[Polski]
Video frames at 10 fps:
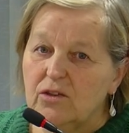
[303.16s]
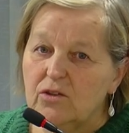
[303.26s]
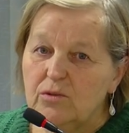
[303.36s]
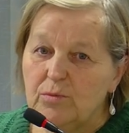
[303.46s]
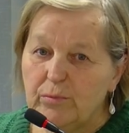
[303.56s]

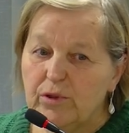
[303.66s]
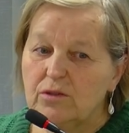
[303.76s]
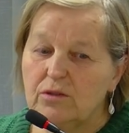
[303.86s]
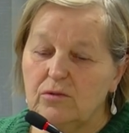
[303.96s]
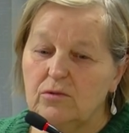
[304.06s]
No i po
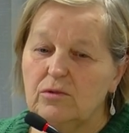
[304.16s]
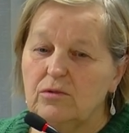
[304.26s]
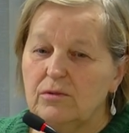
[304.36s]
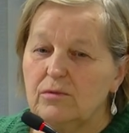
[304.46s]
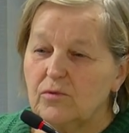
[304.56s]

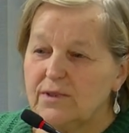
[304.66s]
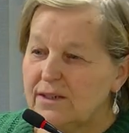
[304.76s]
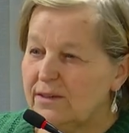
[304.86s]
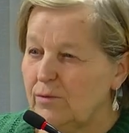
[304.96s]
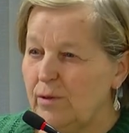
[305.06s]
prostu
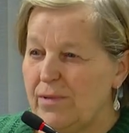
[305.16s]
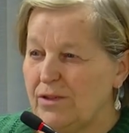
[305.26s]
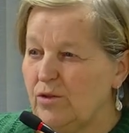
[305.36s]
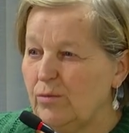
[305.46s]
serce mnie bardzo